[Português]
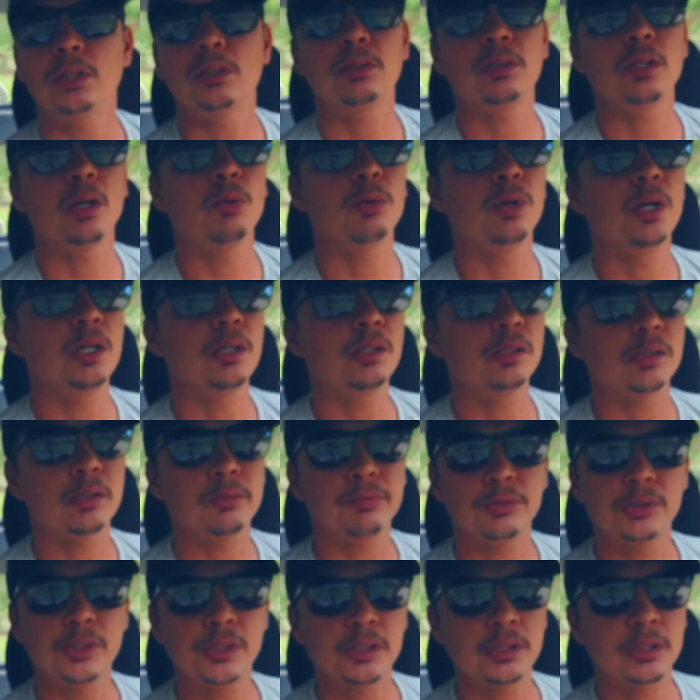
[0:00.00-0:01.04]
quanto que eu ganho se
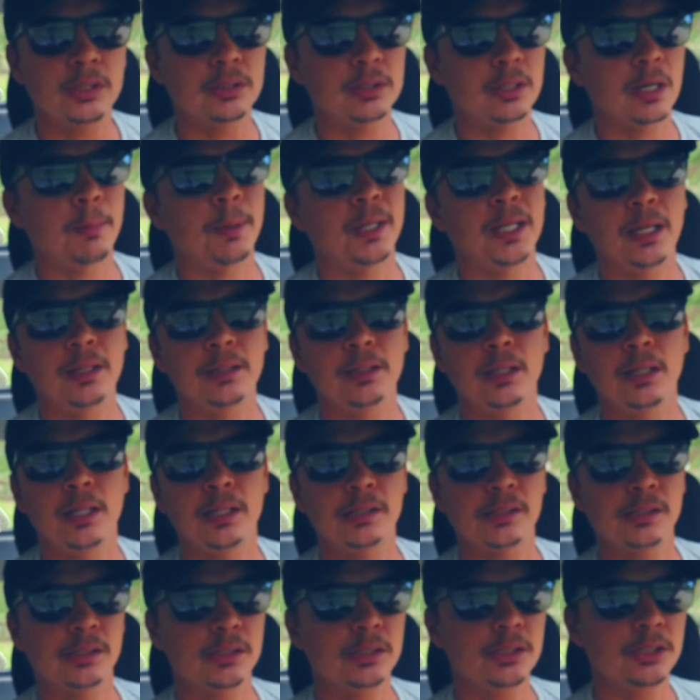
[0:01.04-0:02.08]
eu fosse trabalhar de
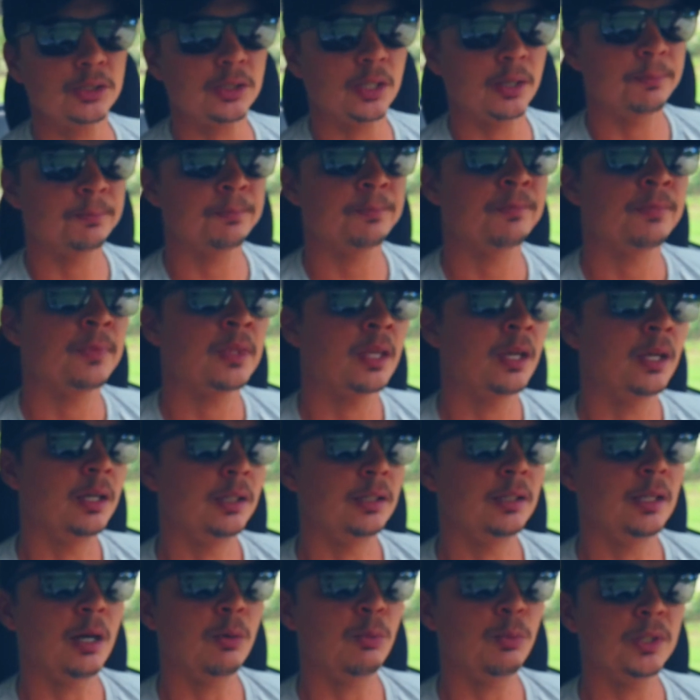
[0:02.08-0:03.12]
eletricista.
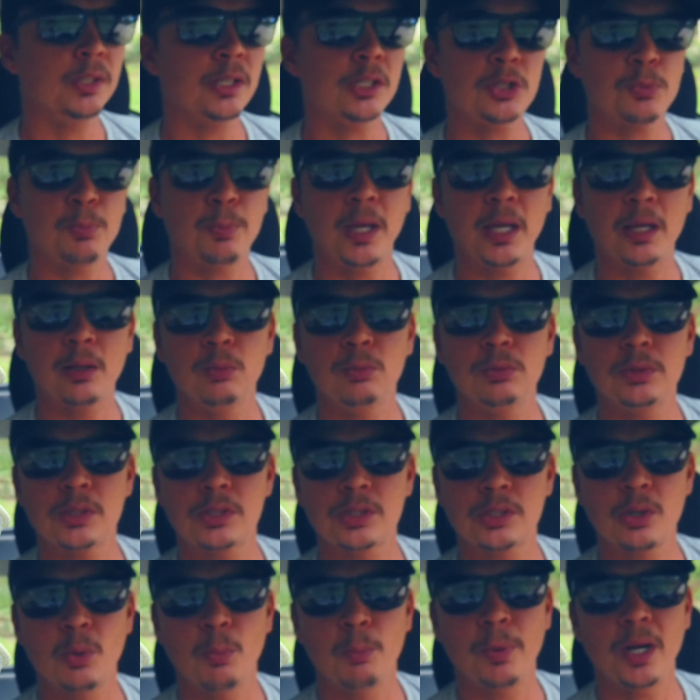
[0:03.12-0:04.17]
E é uma das
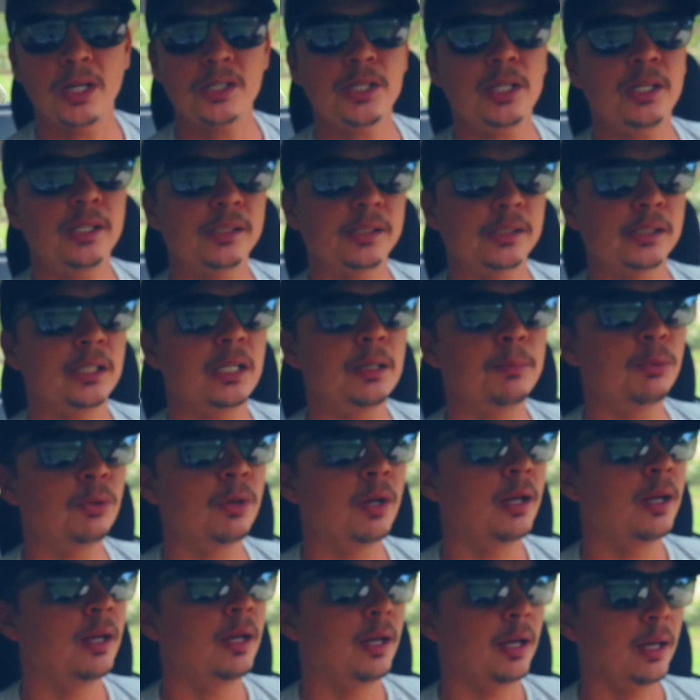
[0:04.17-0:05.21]
perguntas que eu mais
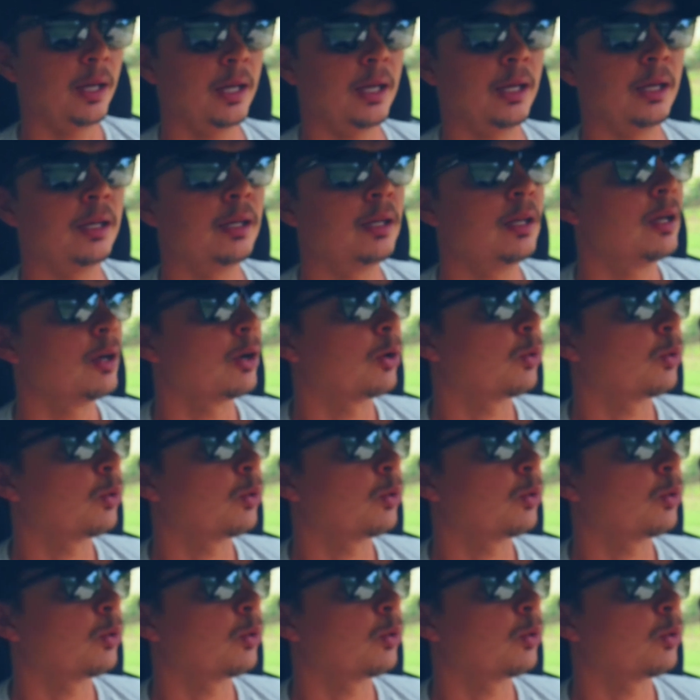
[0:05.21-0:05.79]
recebo é